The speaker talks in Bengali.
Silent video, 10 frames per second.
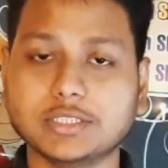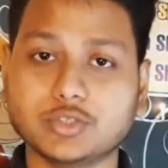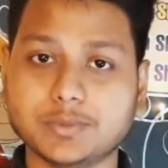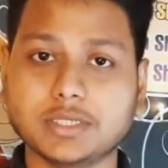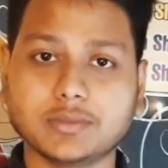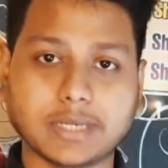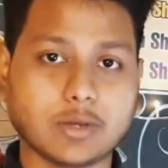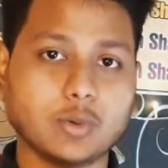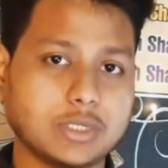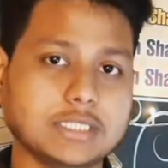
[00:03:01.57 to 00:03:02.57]
ইউটিউবিং মানে
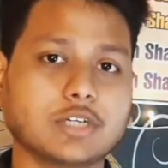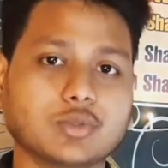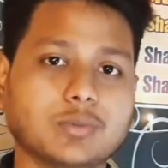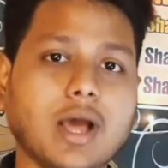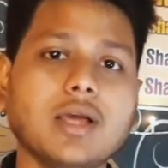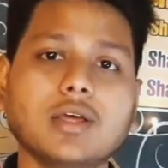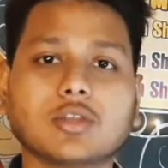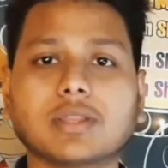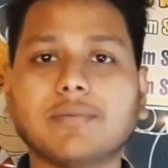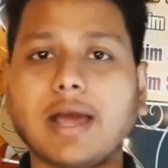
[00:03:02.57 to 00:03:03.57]
করতে চাও তোমরা
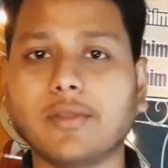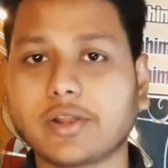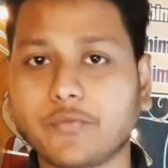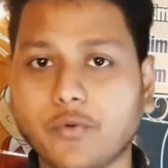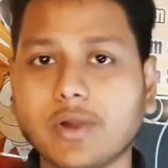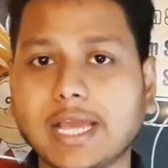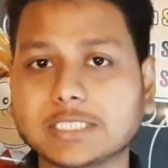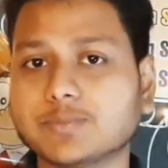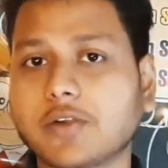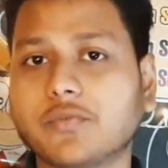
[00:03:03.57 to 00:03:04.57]
তোমাদের ভালো একটা ফোন নাই
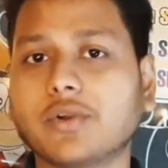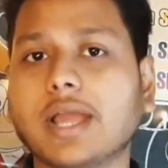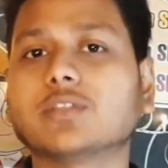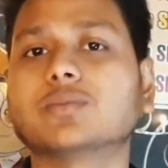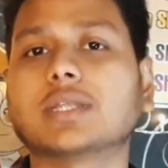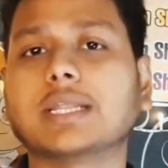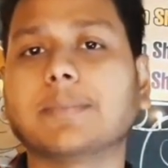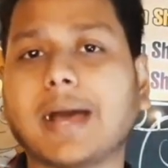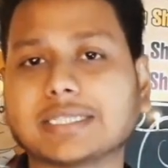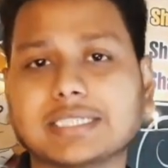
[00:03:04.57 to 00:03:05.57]
স্মার্টফোন নাই তোমাদের
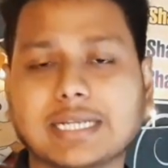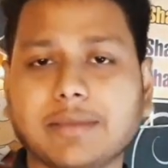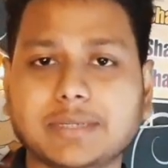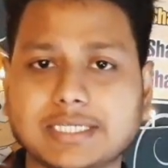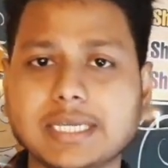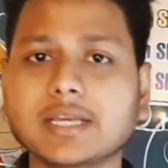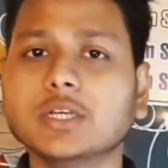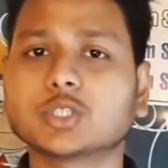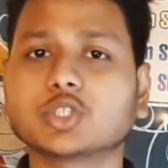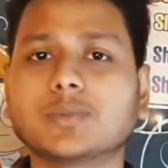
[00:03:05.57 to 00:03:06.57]
বাজেট নাই বেশি
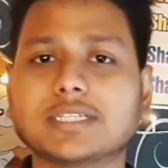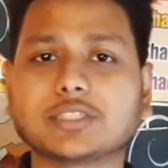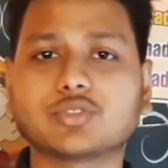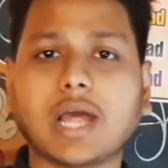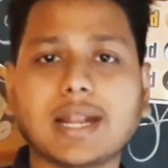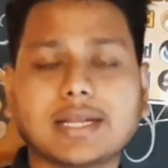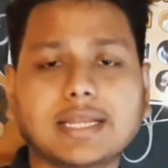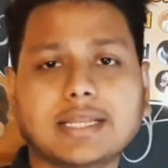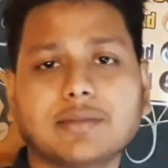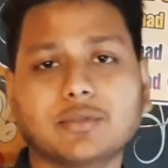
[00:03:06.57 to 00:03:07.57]
তো তোমরা যাচ্ছ আন্ডার
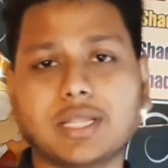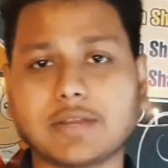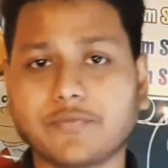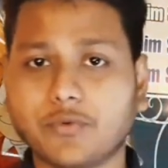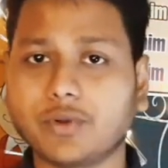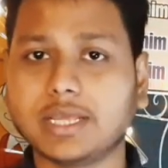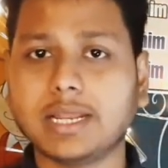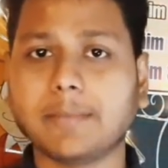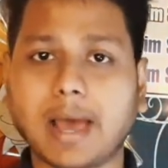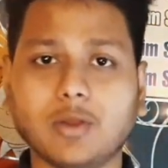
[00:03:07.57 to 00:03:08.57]
টেন কের মধ্যে একটা ফোন
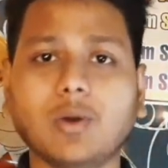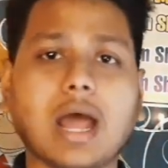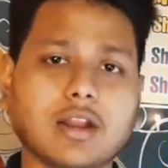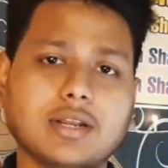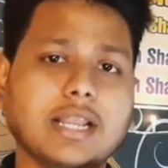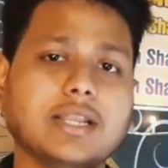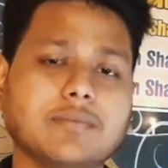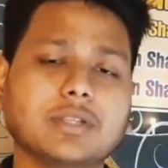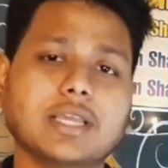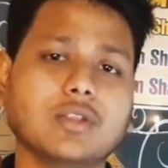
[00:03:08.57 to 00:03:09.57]
কিনে ভালো আন্ডার টেন কের
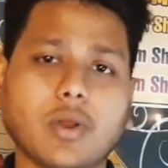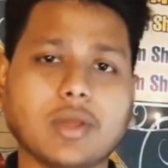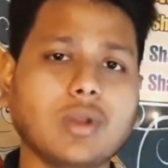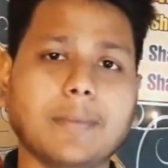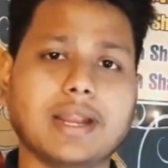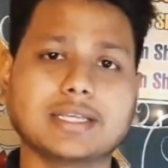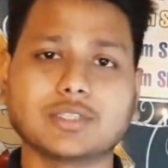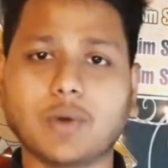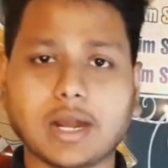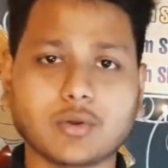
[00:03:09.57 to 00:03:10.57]
মধ্যে কিন্তু অনেকগুলো ব্র্যান্ড আছে
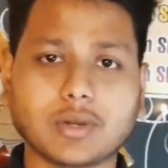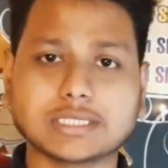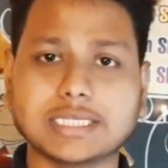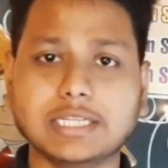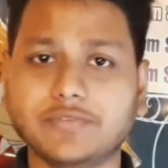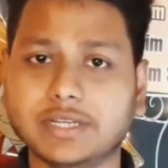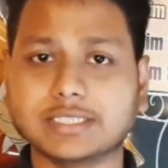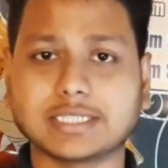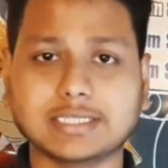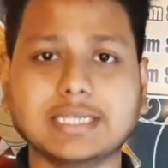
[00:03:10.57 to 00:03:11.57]
ওয়ালটন আছে
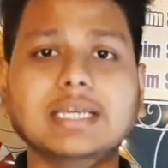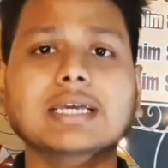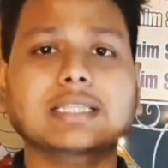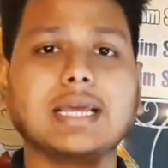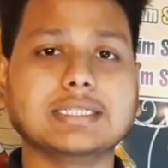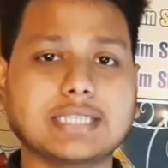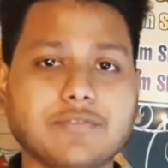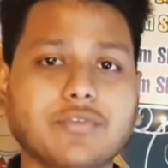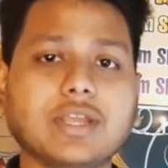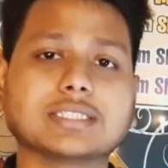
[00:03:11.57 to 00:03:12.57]
ইনফিনিক্স আছে দেন
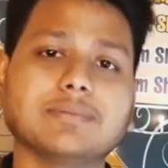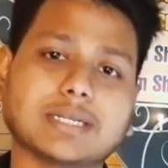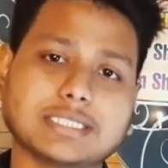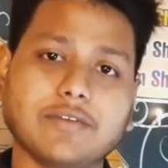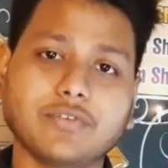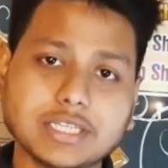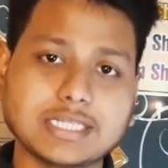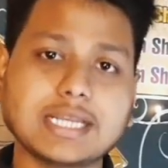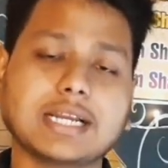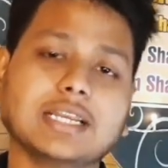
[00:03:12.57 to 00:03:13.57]
স্যামফোনি আছে বাট স্যামফোনি
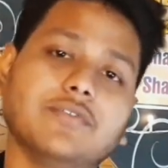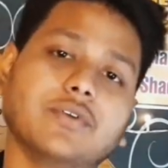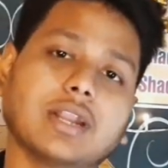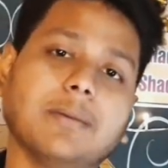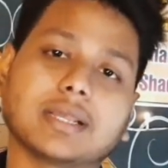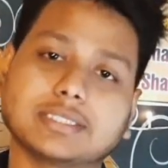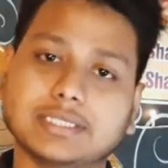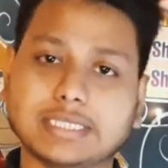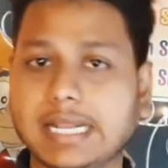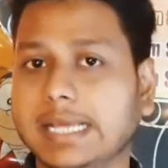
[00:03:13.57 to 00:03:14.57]
জে থার্টি ফোনটা আমার কাছে
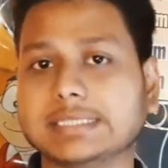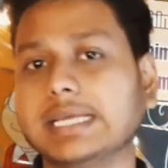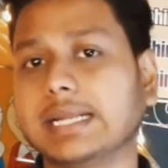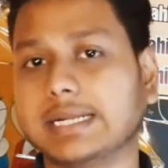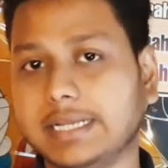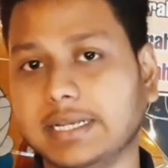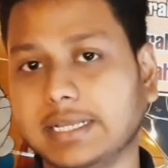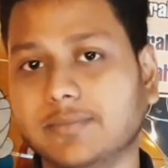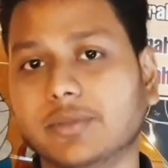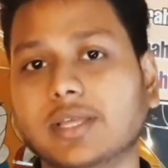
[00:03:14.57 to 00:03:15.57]
সেই লাগছে আন্ডার টেন
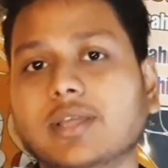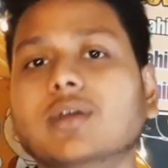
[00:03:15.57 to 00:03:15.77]
কের মধ্যে